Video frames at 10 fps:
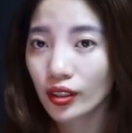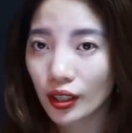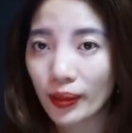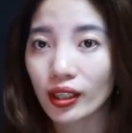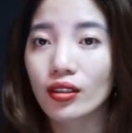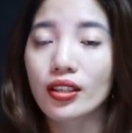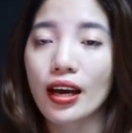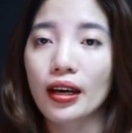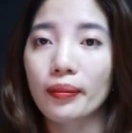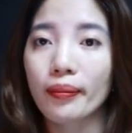thì mình cứ
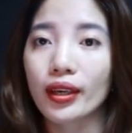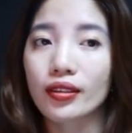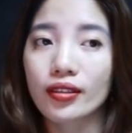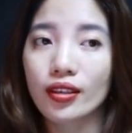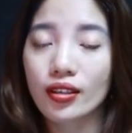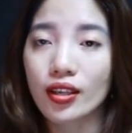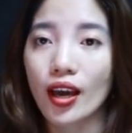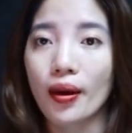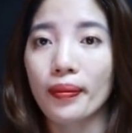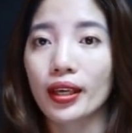sang mình chia
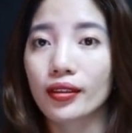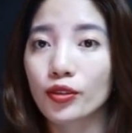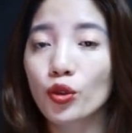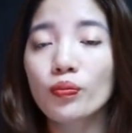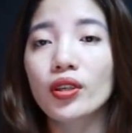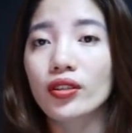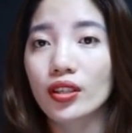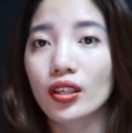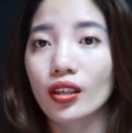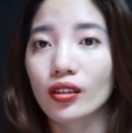sẻ, mình chúc mừng
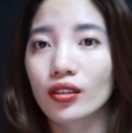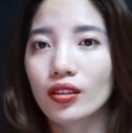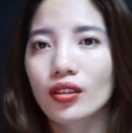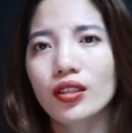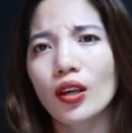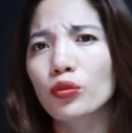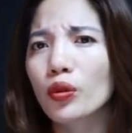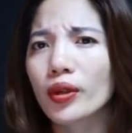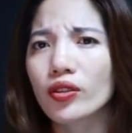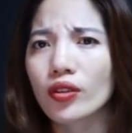sinh nhật xong
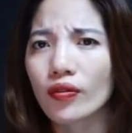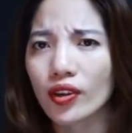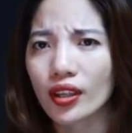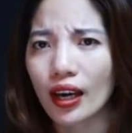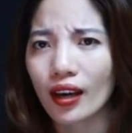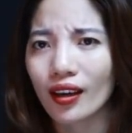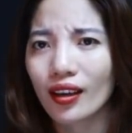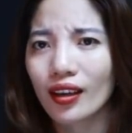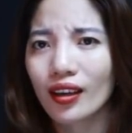rồi mình trở về nhà.